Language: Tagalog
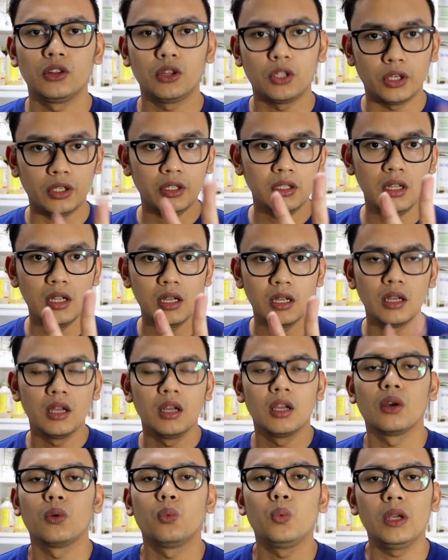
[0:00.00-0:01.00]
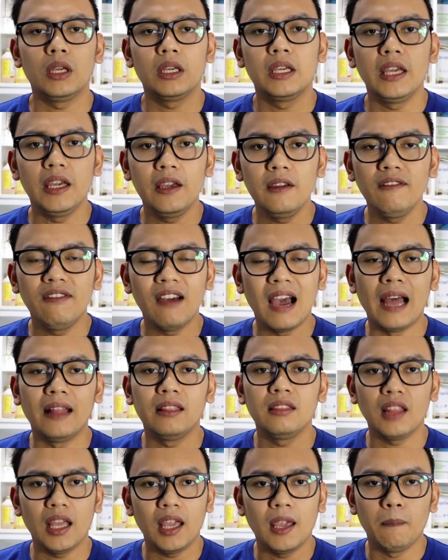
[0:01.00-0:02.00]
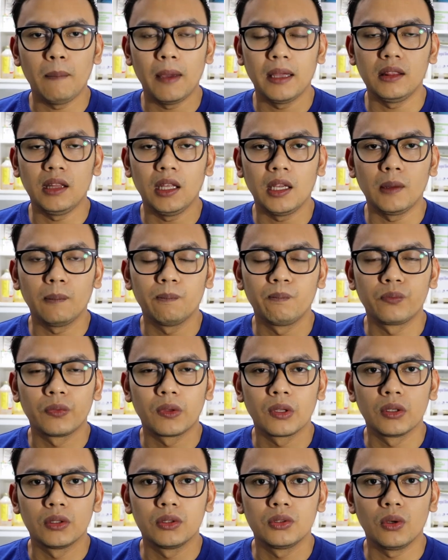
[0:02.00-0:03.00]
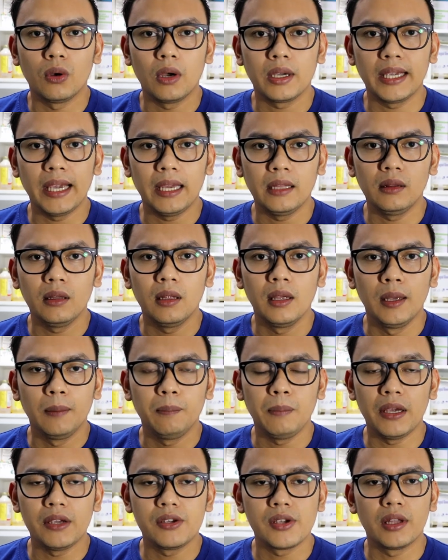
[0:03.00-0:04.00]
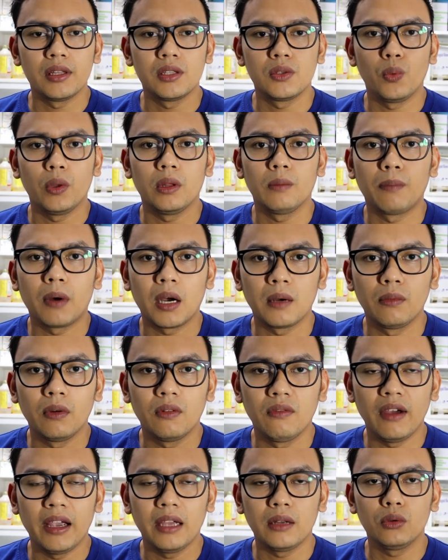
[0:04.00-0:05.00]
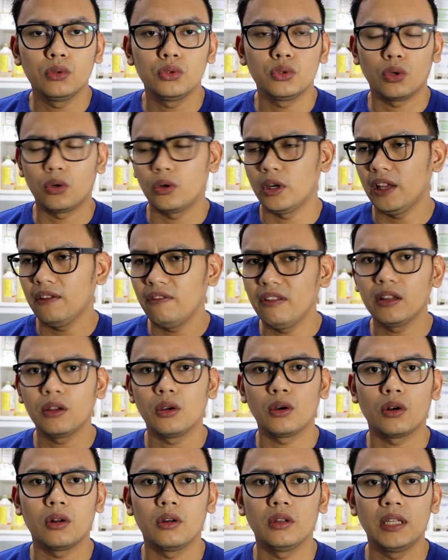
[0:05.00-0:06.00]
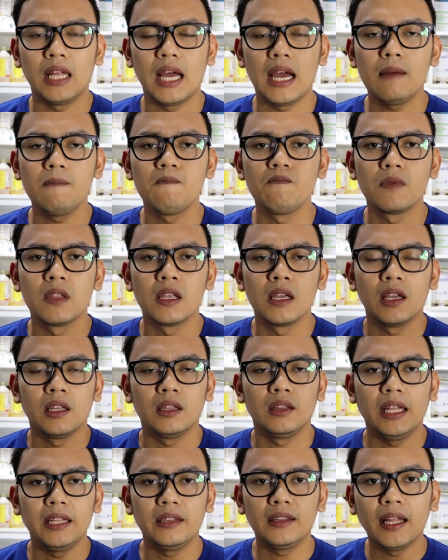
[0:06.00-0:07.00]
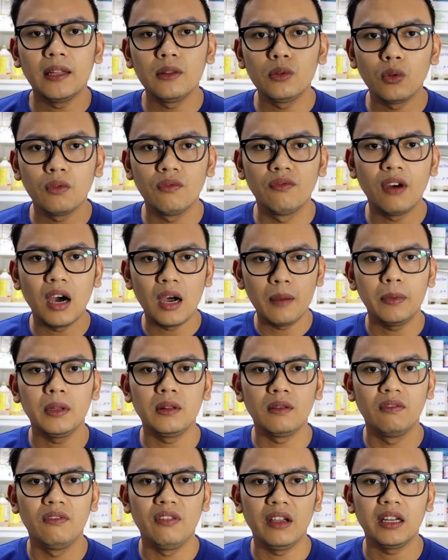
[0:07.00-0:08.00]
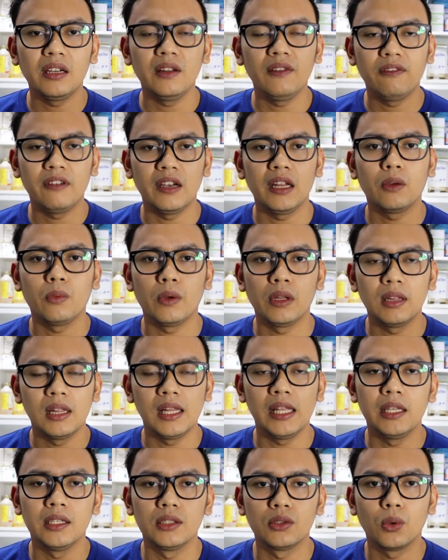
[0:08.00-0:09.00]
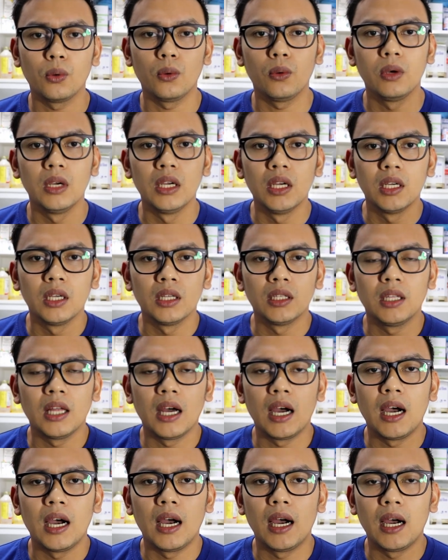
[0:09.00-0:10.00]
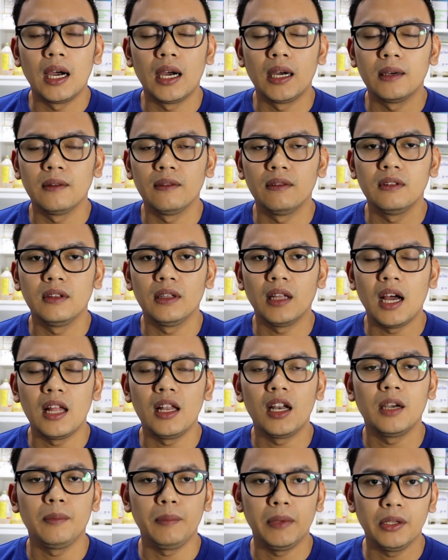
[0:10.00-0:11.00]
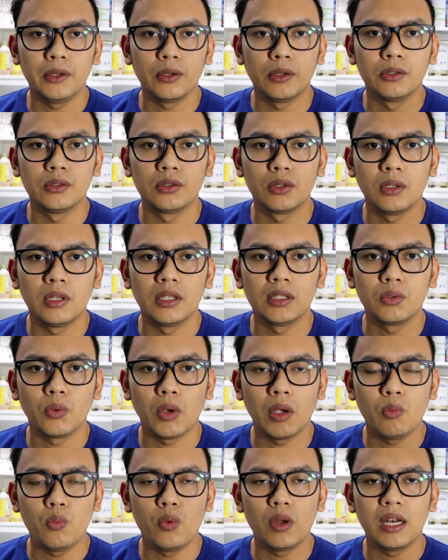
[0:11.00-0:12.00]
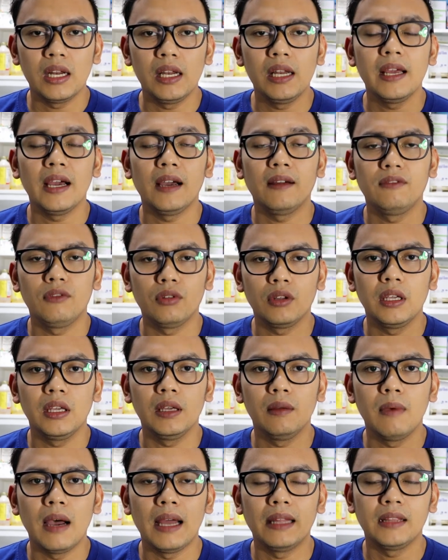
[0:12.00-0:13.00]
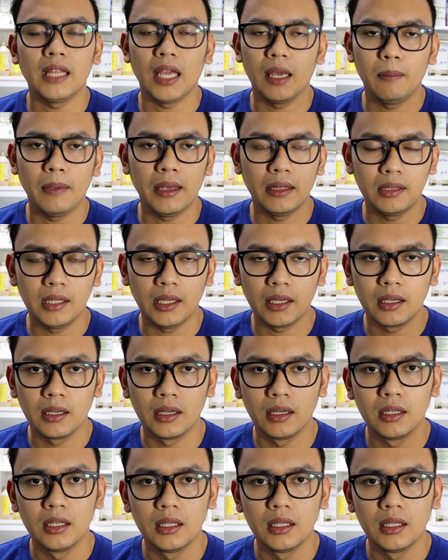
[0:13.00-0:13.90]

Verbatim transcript: Third, we give antiemetic. So, again, patients with parvovirus or even corona they tend to vomit very frequently. So, uh, alarming yun. So, that's why we really have to give antiemetic.